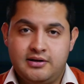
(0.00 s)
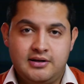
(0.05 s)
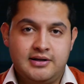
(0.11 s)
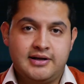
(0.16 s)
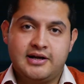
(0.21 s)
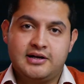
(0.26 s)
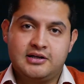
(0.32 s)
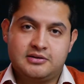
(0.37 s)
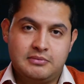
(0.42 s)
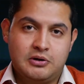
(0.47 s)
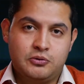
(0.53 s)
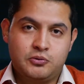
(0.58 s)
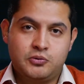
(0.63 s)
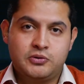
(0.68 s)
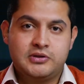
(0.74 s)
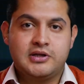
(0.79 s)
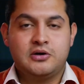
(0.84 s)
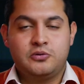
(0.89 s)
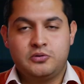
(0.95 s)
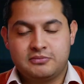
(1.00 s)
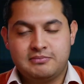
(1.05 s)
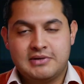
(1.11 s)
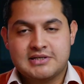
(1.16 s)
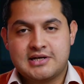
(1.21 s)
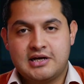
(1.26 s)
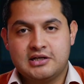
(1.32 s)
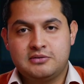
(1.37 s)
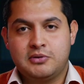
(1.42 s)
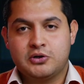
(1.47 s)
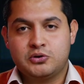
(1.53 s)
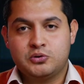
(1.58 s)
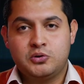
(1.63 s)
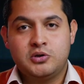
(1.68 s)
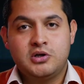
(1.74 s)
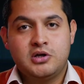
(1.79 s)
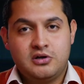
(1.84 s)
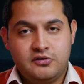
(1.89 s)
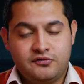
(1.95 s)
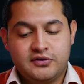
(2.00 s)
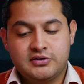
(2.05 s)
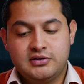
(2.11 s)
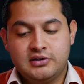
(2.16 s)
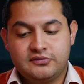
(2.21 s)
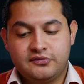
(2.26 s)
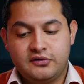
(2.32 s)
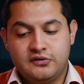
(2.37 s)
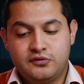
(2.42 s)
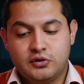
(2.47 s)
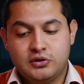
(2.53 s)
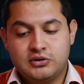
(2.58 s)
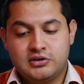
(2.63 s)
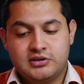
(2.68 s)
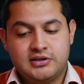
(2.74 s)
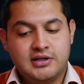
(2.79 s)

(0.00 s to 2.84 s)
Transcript: اللي كانت موجوده واتمسحت برضو فضلت في الفولدر